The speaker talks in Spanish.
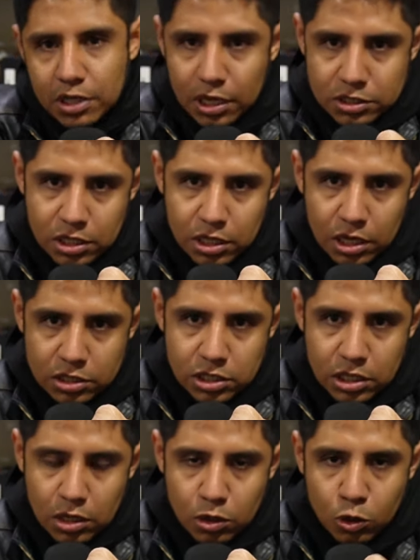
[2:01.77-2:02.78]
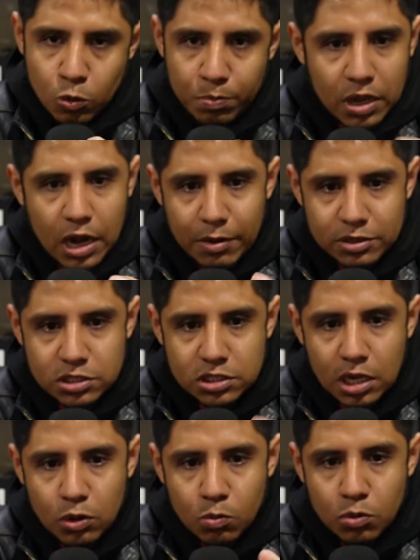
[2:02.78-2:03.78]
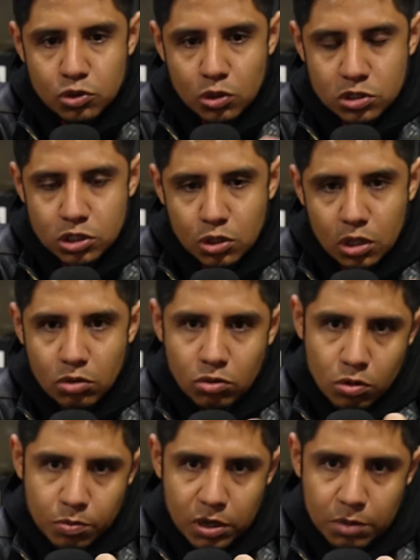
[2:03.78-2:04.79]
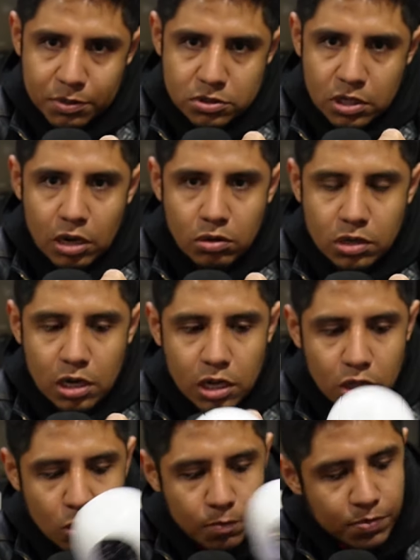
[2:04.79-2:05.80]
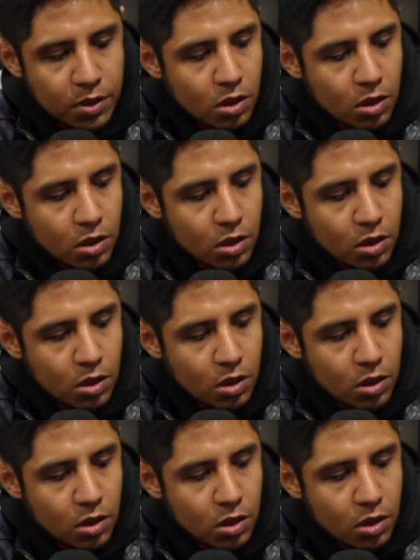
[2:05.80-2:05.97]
hay que acceder con un pin. A veces en un botoncito que uno puede presionar con el dedo.